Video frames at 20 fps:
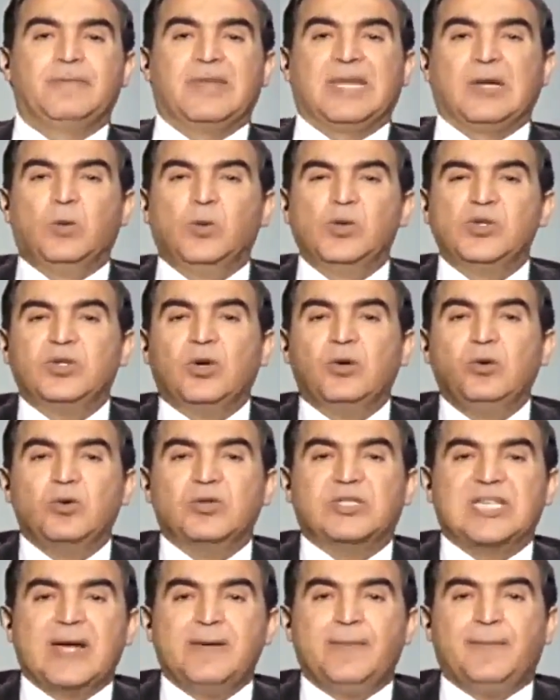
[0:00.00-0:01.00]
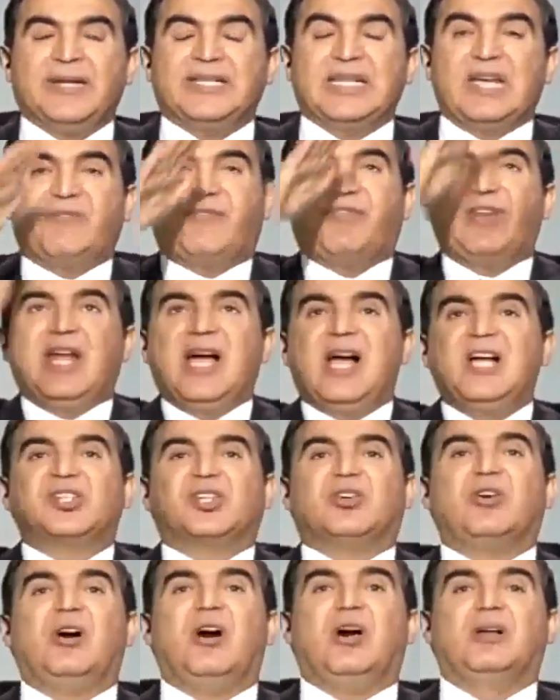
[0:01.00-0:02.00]
وظل له سامح ما تقفلهاش
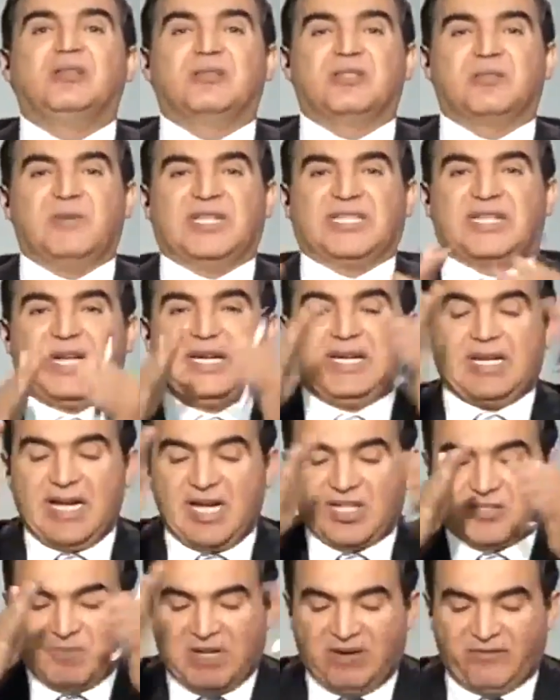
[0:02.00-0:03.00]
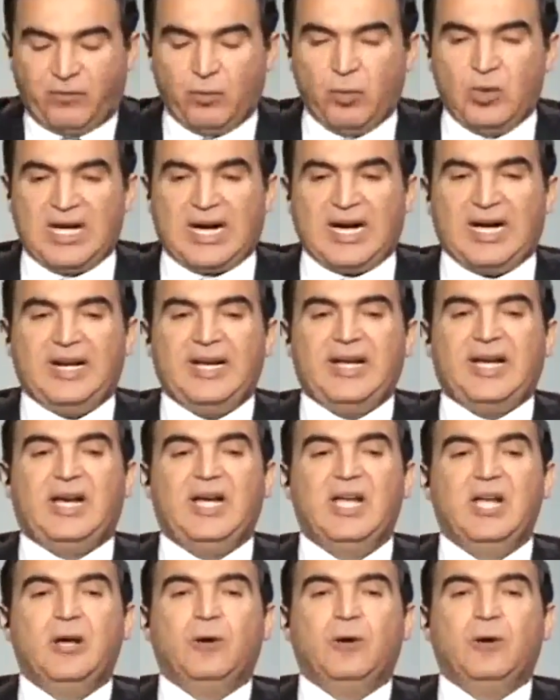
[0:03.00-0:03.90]
خالص ما تخليهاش مقفولة عليها